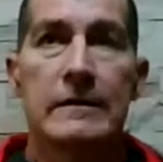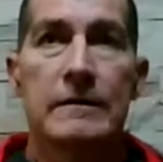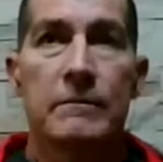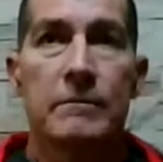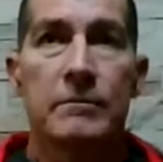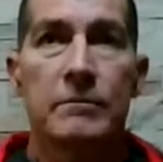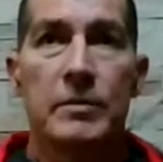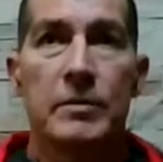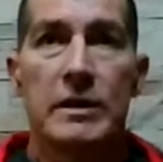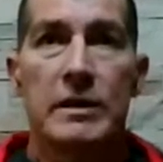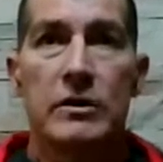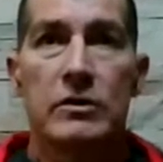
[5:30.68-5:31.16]

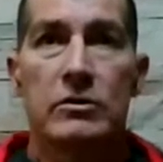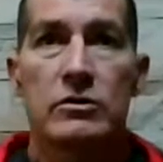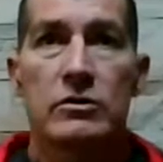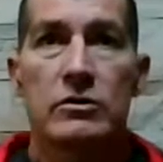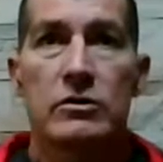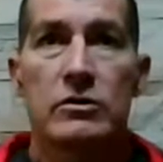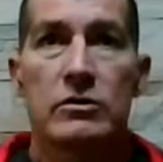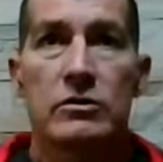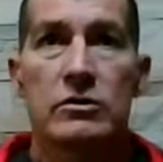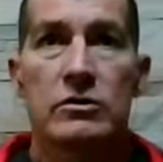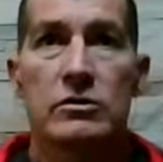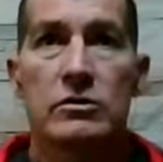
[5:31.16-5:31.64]

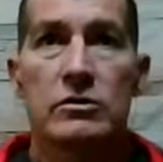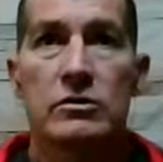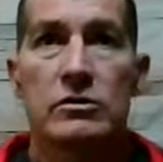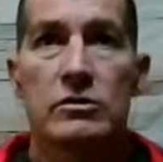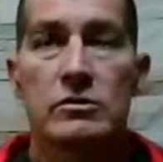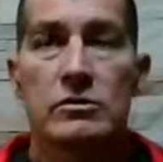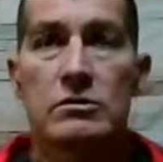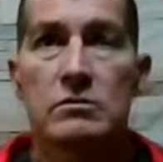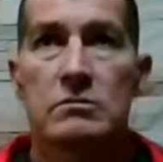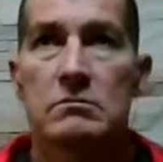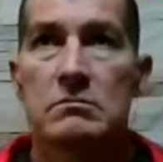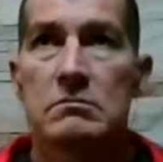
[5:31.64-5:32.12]

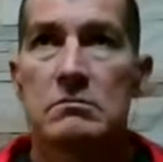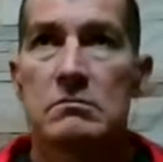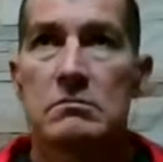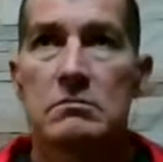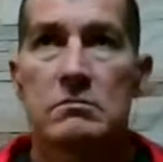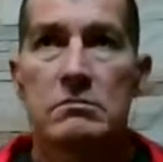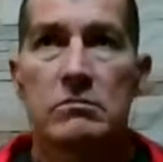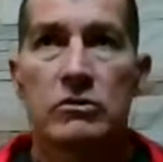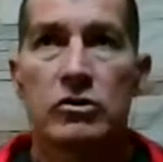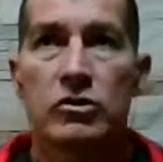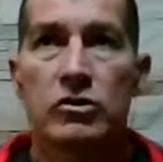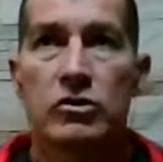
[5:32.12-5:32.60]
Pero
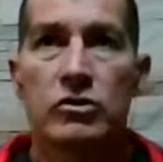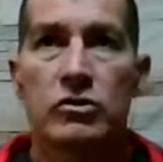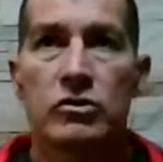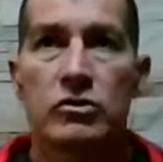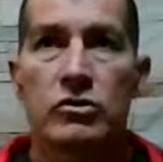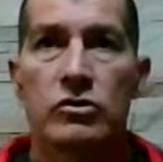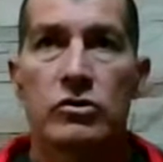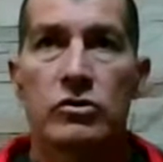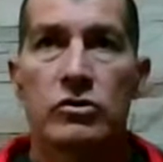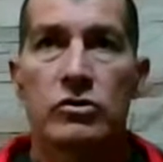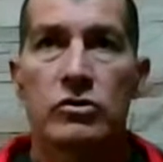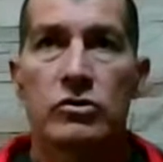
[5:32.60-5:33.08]

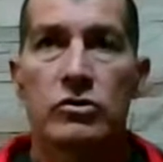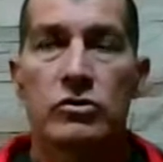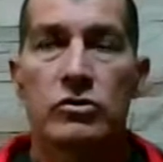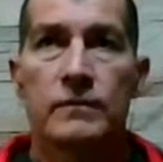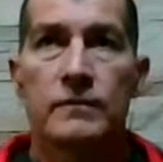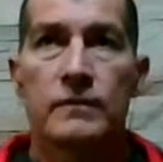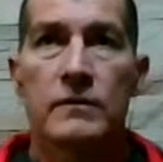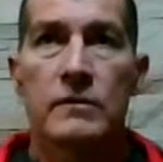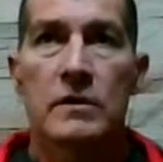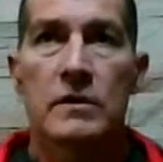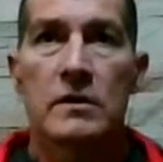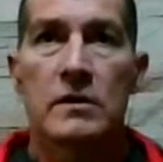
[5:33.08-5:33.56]

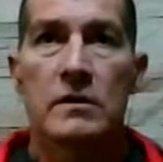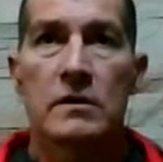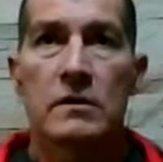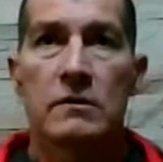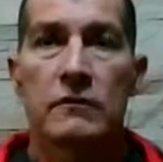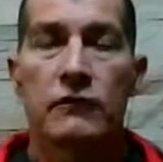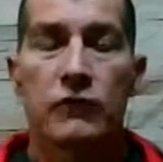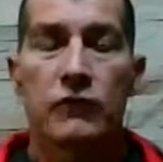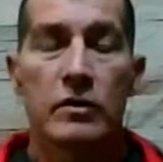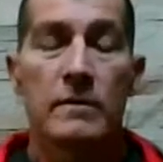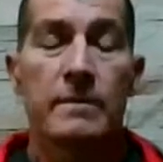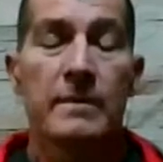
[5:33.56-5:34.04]
no
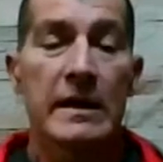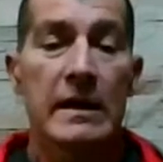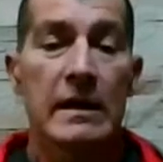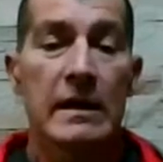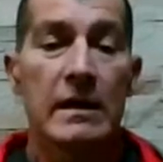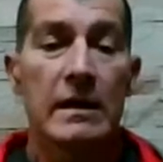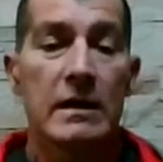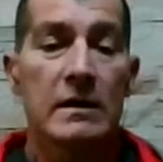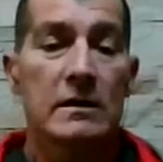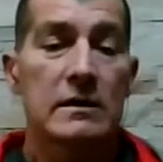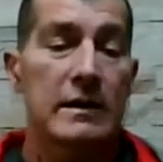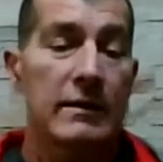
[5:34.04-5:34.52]
fui
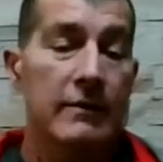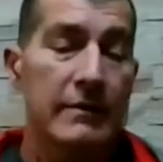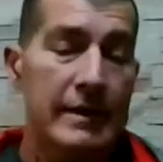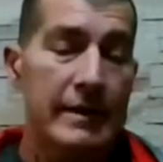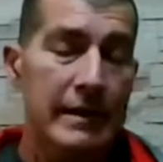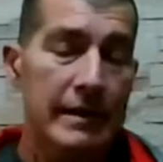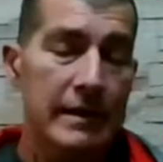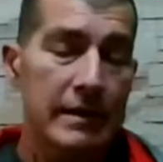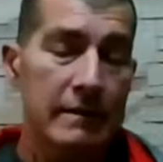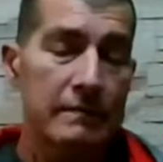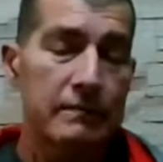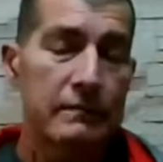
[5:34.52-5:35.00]
para, la
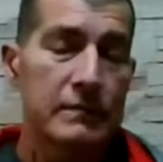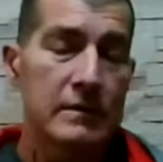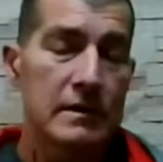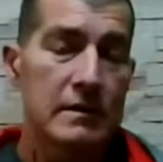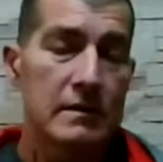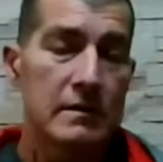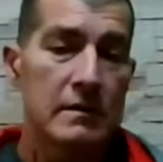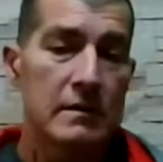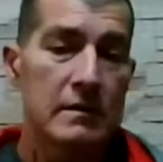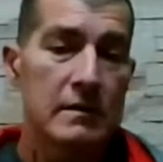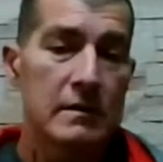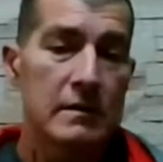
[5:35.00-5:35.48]
verdad que
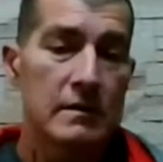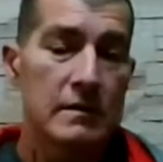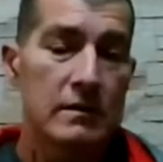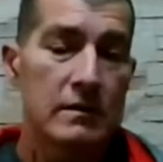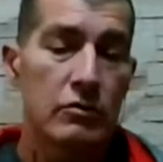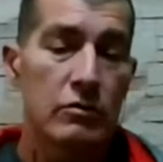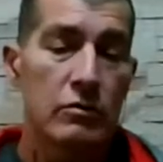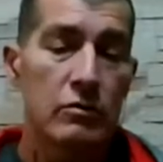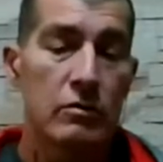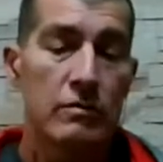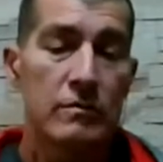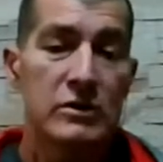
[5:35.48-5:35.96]

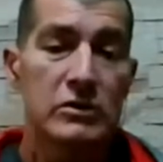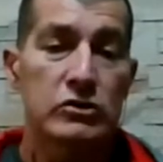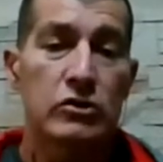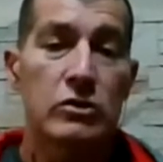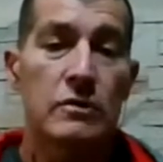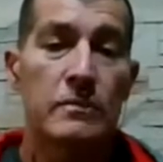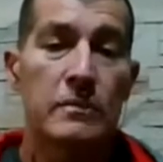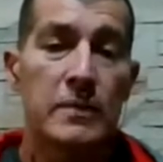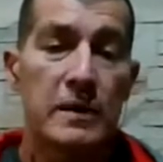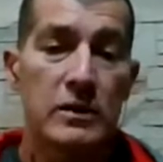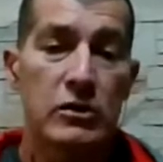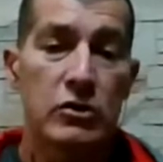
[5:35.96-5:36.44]
como me
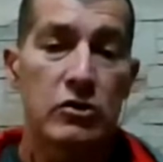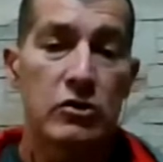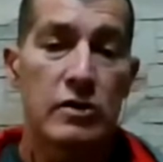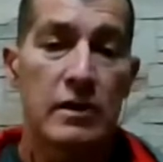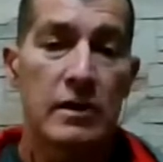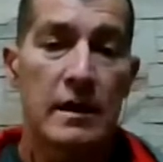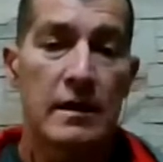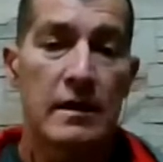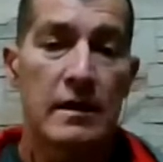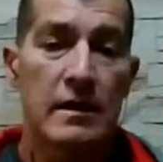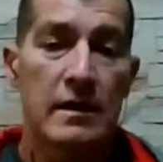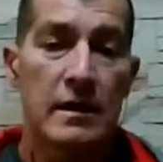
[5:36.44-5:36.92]
sorprendió
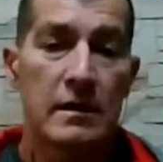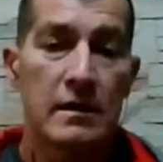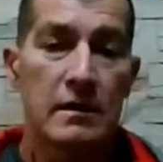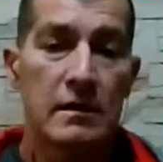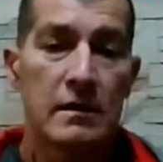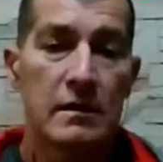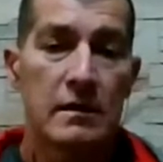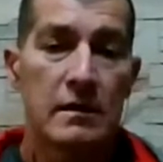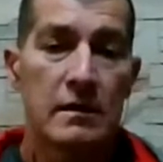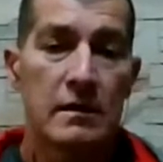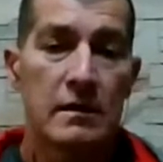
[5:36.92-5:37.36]
la ida,